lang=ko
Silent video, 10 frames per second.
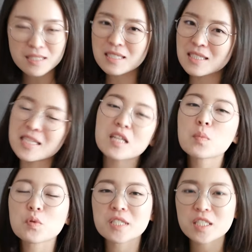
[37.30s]
그 책을
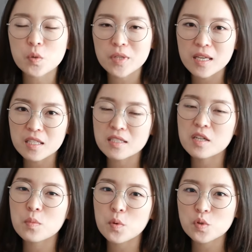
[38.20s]
보시기 전에 이
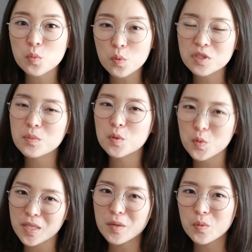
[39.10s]
책을 먼저 보시면
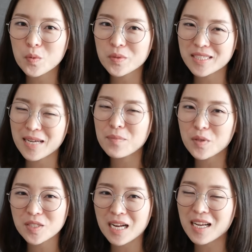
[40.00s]
좋다고 이제
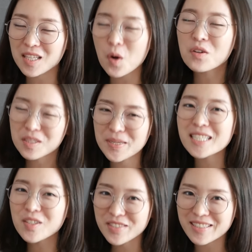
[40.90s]
한번 잠깐 언급을
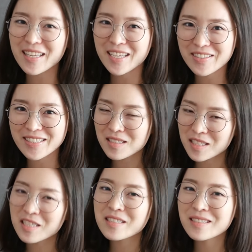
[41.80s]
했었는데요. 이
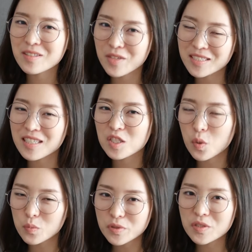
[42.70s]
책은 굉장히
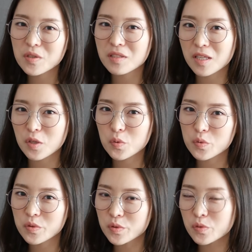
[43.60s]
전문적인
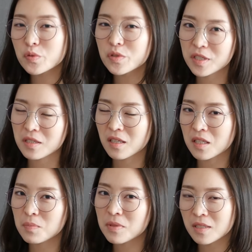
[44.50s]
내용을 수준 있게
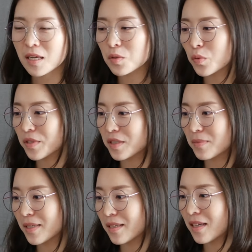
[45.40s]
깊이 다루고
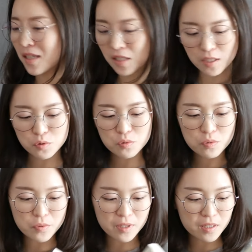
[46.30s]
있지만
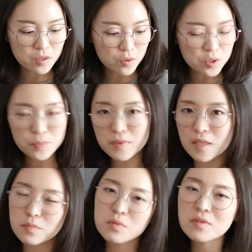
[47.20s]
대중을 위해서
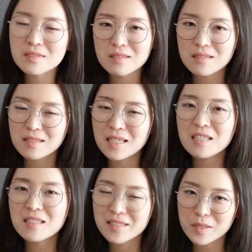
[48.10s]
쉽게 풀어 쓴
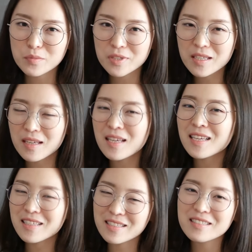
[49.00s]
책이기 때문에
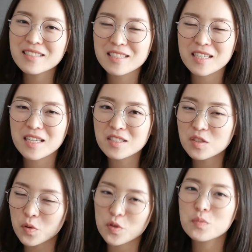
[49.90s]
읽으시기에는
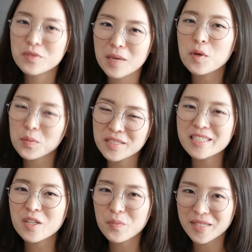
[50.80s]
전혀 부담이
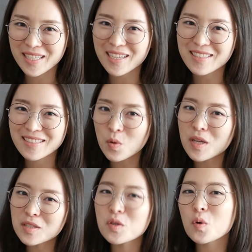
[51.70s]
없으실 겁니다. 저
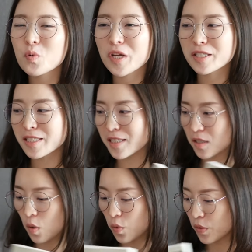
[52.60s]
같은
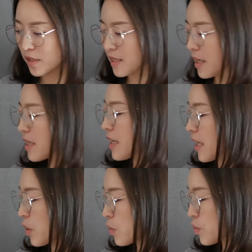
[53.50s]
경우에는 이 책의
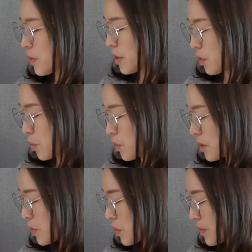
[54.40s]
내용 중에서
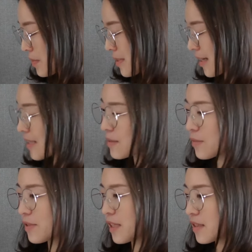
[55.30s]
놓치고 싶지 않은
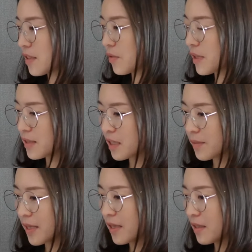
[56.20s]
문장들이 굉장히
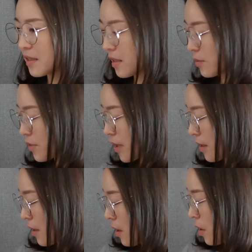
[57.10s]
많았기
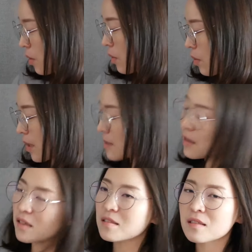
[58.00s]
때문에 한
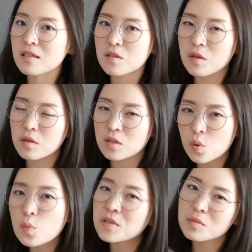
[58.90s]
장 한 장 이렇게 굉장히
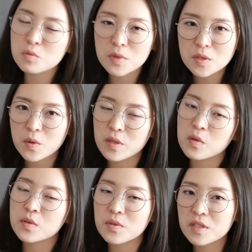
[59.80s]
곱씹으면서
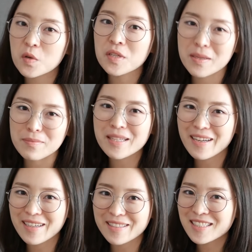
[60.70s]
읽었던 기억이
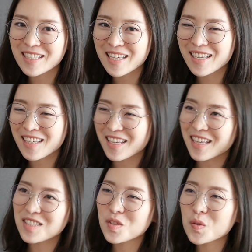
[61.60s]
납니다. 근데
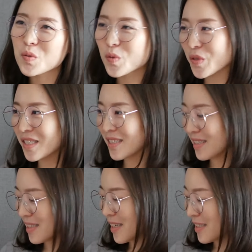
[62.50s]
개인적으로
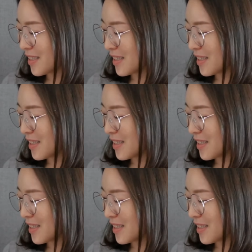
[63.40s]
책